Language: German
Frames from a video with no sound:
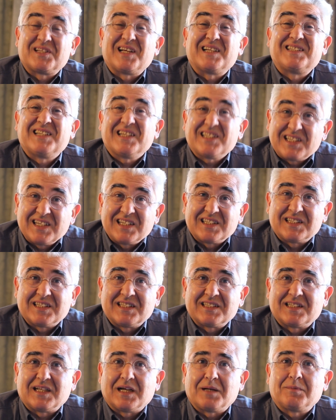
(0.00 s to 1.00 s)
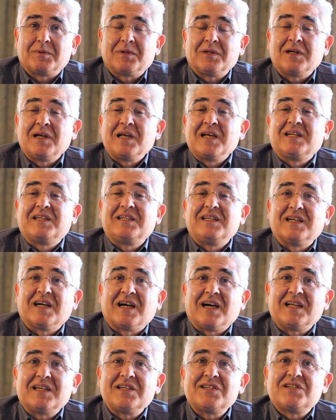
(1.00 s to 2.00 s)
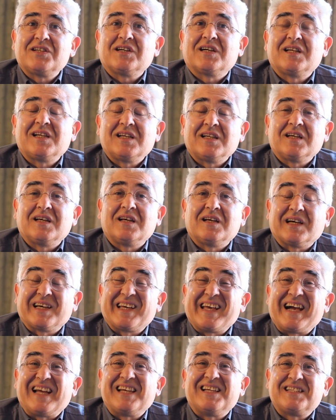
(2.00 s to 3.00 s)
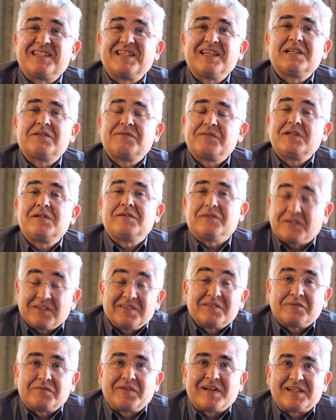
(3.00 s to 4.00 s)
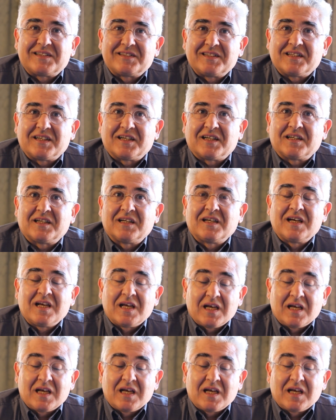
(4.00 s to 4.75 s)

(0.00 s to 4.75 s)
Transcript: Tatsächlich ist aber die iranische äh, Realität vielfältiger.